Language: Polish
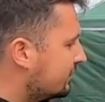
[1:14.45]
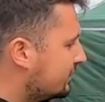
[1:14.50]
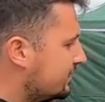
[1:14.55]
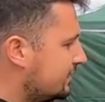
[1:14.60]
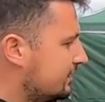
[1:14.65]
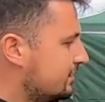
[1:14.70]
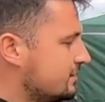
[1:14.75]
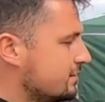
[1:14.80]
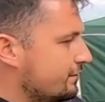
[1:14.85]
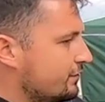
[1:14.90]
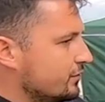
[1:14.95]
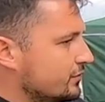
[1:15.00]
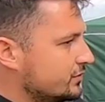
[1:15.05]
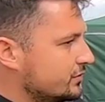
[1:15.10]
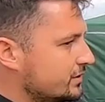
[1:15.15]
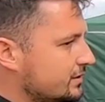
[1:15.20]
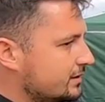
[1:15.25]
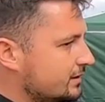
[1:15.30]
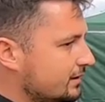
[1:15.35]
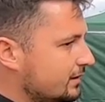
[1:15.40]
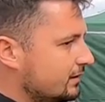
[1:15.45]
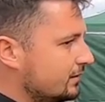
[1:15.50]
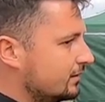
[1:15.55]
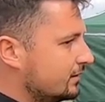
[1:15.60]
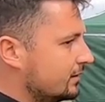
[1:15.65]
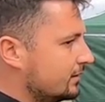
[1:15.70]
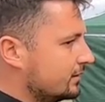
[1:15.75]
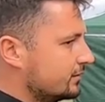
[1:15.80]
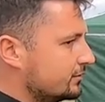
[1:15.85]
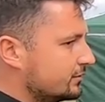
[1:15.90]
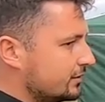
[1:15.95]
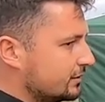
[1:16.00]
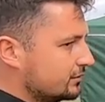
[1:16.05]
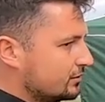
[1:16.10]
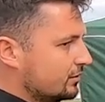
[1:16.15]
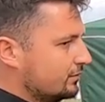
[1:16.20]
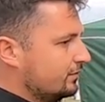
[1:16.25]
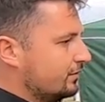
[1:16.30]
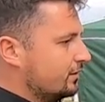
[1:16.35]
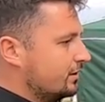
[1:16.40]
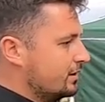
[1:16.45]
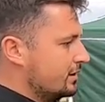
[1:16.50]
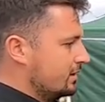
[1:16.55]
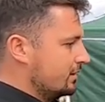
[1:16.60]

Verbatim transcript: jedynie wąski tylny, dodatkowo